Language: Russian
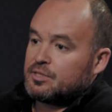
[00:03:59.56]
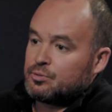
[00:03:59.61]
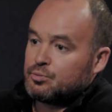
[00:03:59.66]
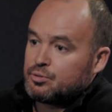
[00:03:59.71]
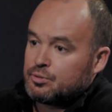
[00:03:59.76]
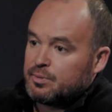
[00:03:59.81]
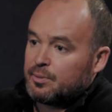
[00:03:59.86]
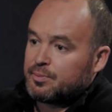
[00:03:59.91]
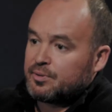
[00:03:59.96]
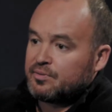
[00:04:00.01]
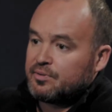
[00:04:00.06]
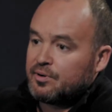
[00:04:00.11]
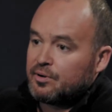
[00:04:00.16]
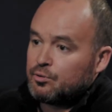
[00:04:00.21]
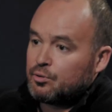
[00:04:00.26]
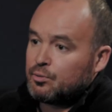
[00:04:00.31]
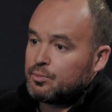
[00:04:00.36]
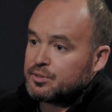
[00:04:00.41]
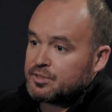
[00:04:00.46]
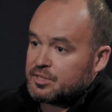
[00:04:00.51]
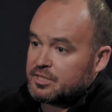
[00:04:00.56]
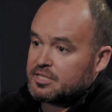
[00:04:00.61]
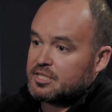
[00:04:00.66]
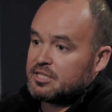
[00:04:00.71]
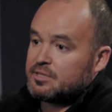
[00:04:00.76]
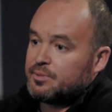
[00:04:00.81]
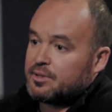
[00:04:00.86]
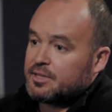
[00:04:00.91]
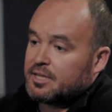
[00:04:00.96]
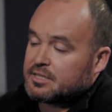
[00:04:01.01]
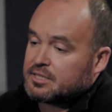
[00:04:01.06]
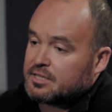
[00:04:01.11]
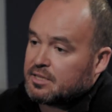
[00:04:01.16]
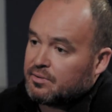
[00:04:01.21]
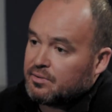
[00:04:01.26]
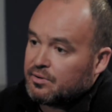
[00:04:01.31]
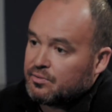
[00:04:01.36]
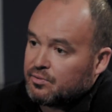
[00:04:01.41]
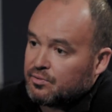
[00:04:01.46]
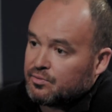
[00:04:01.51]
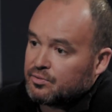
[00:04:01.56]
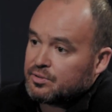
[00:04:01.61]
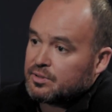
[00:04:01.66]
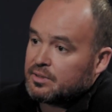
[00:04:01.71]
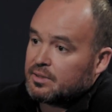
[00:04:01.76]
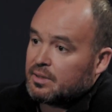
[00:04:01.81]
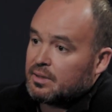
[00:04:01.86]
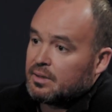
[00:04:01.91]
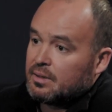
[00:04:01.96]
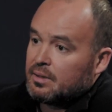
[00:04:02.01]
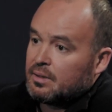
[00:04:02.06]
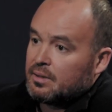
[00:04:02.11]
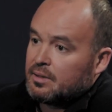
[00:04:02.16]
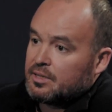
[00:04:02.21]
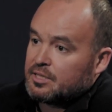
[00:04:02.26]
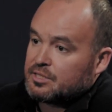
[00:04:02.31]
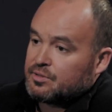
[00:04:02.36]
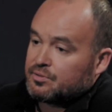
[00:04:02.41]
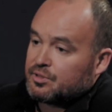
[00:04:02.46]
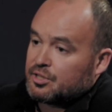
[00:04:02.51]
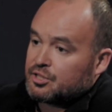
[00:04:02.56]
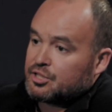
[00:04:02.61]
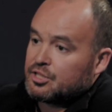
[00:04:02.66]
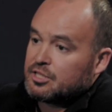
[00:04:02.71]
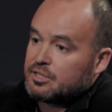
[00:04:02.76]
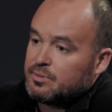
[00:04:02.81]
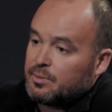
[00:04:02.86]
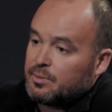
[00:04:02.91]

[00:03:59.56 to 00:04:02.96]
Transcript: Если у тебя провели обыск, если тебя доставили в ОВД, если в отношении